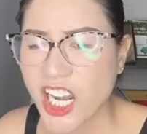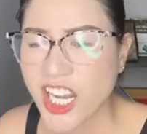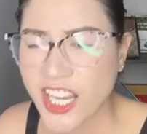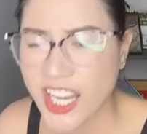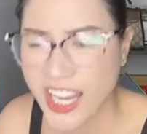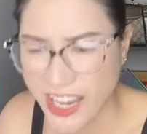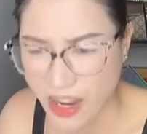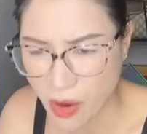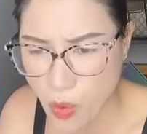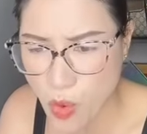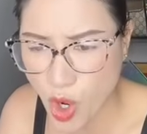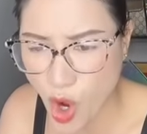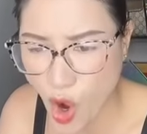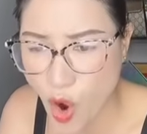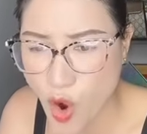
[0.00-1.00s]
đéo
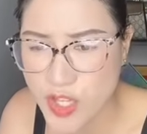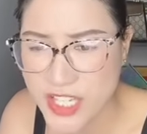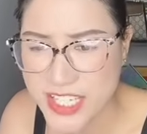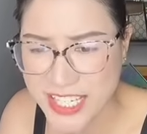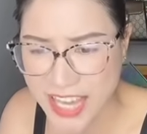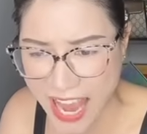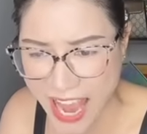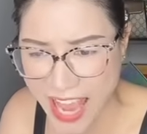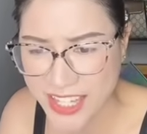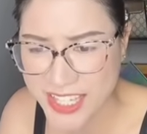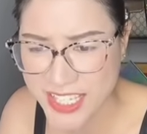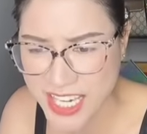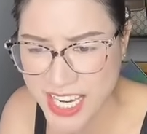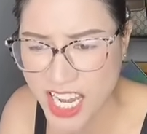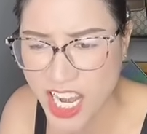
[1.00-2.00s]
có giá
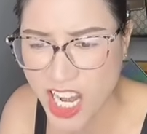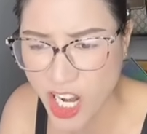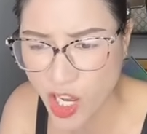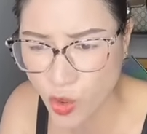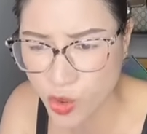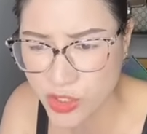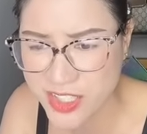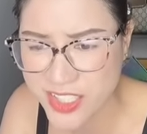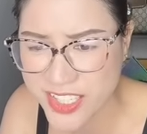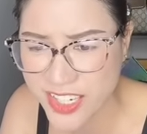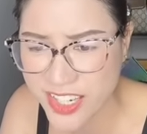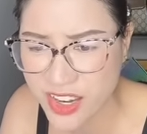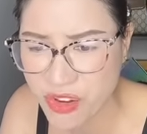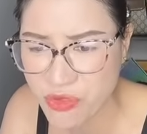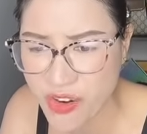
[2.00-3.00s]
trị lồn
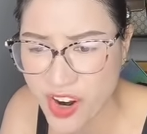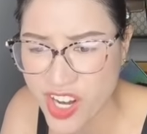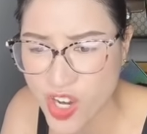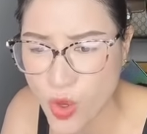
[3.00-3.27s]
gì với